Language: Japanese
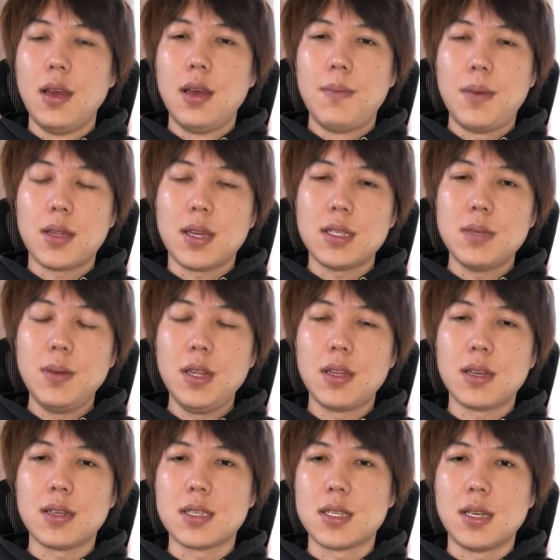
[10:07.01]
まあ、立花
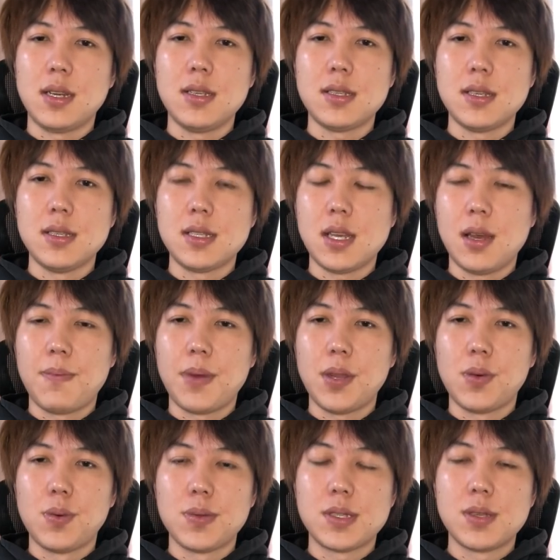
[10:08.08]
隆大先生やっぱり
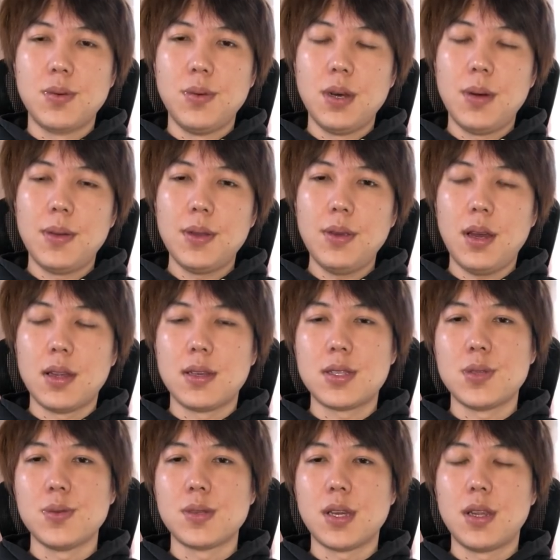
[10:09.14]
こう都合が悪い話
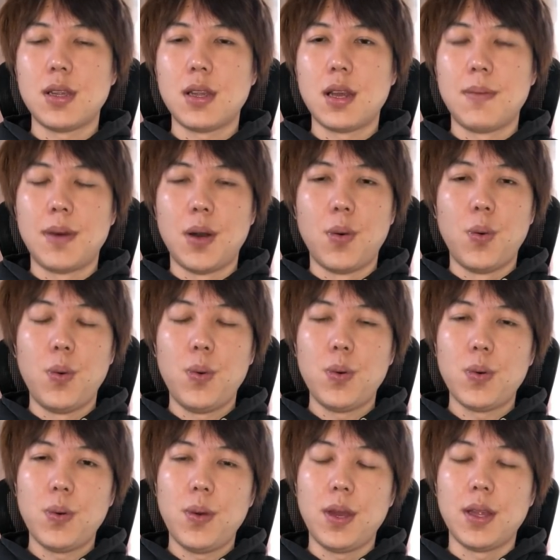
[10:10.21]
をされたら、まあ、大
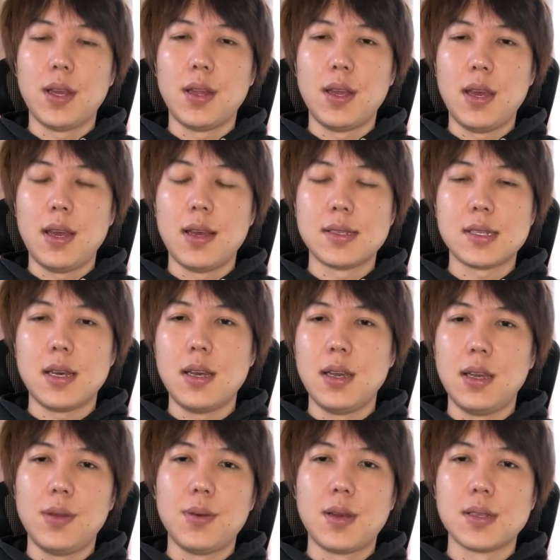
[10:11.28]
声でね遮
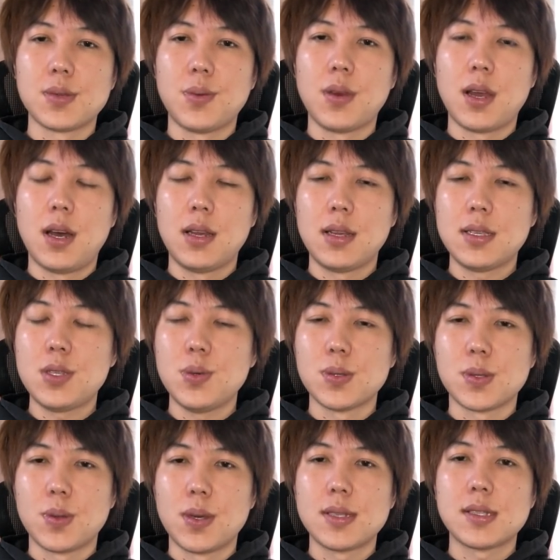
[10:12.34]
るかそれか話を
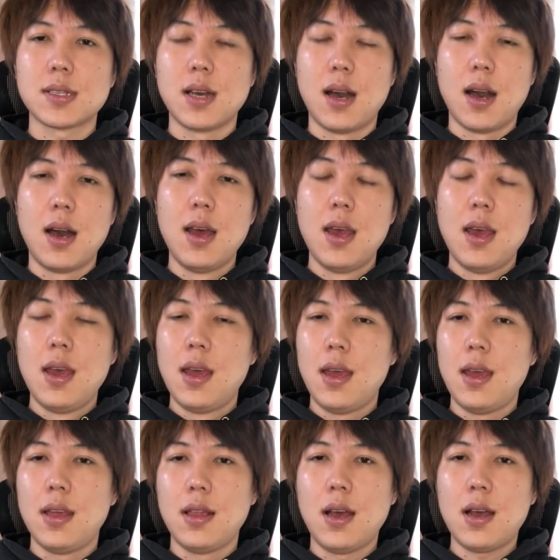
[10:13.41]
そらすか、
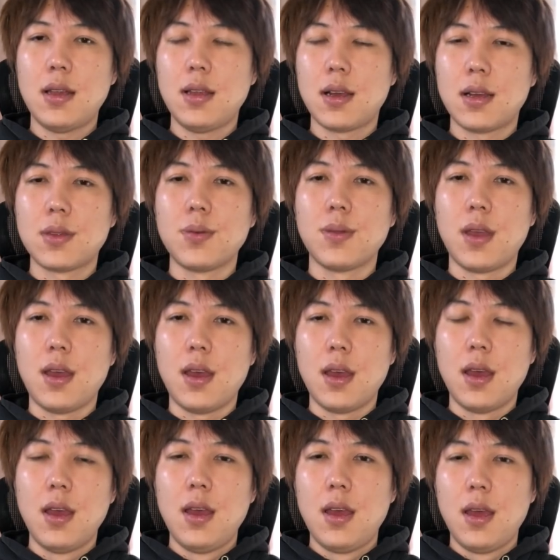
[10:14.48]
えー、長々とね
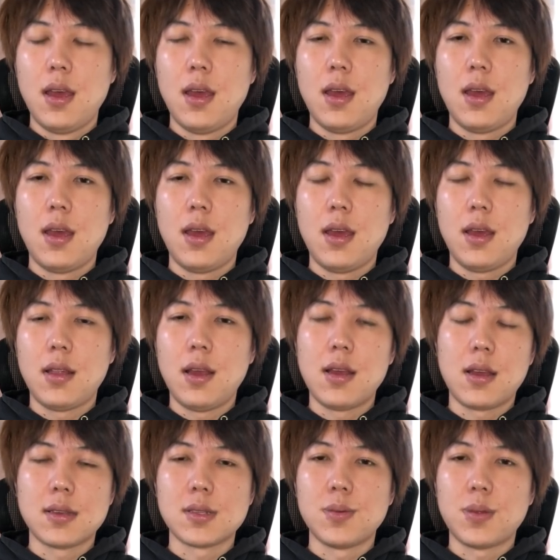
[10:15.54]
えー、なん
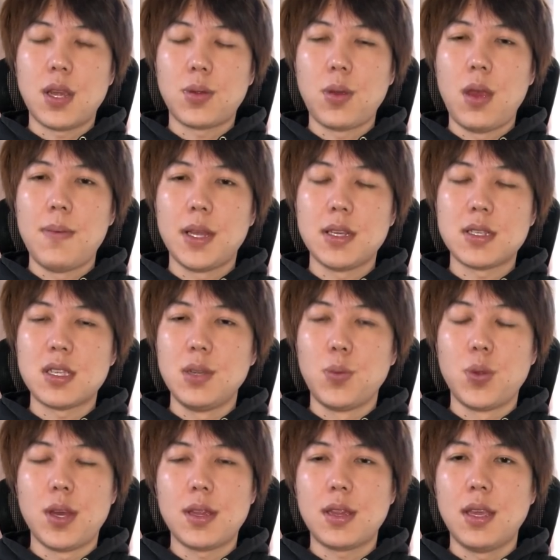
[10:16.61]
かそう例え話にも
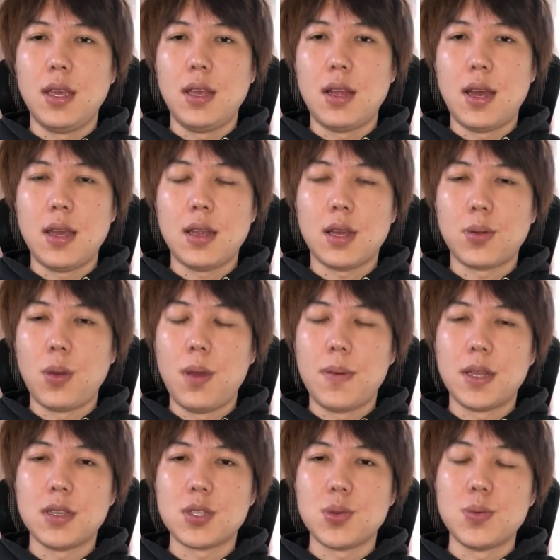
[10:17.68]
なっていない例え
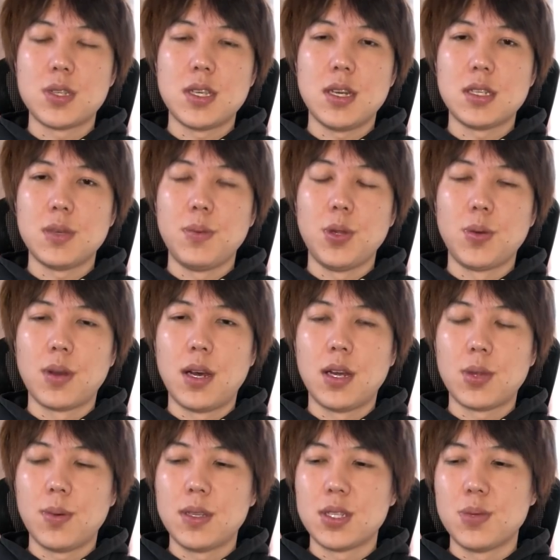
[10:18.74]
話をし始めるかあ
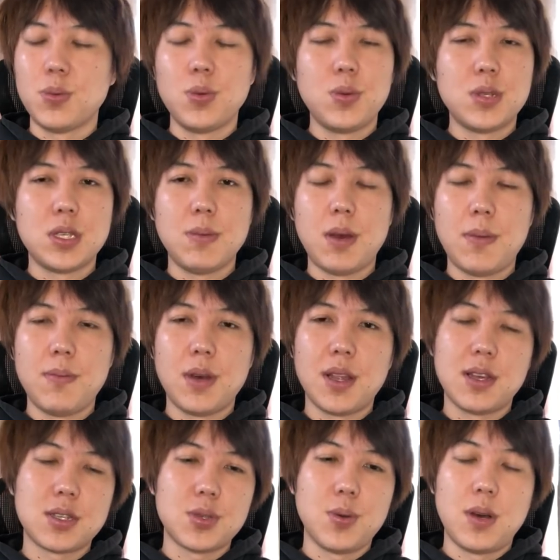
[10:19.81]
とは自分の自慢
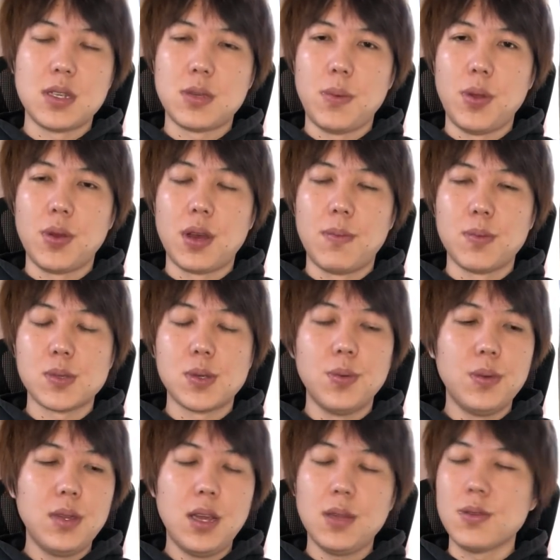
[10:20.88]
話を始めるかもうそ
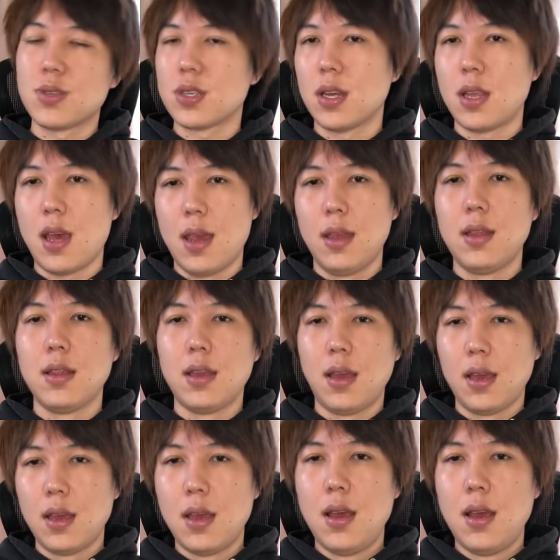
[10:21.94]
んなのしかないんで。